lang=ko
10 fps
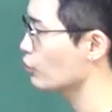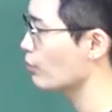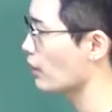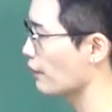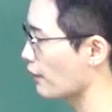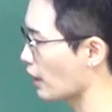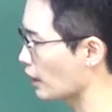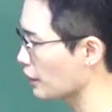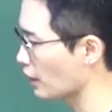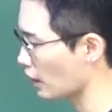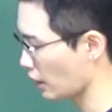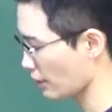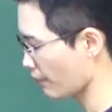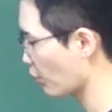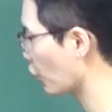뿐만
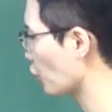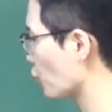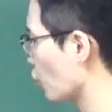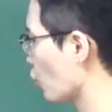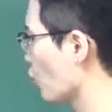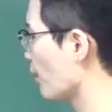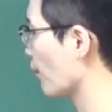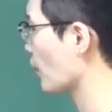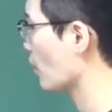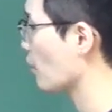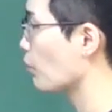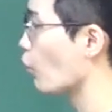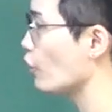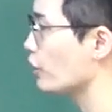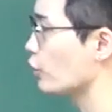아니라 버덜소
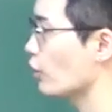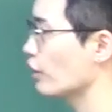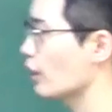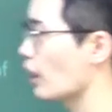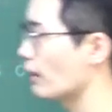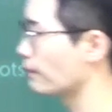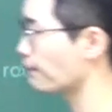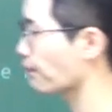뭐이기도 했다.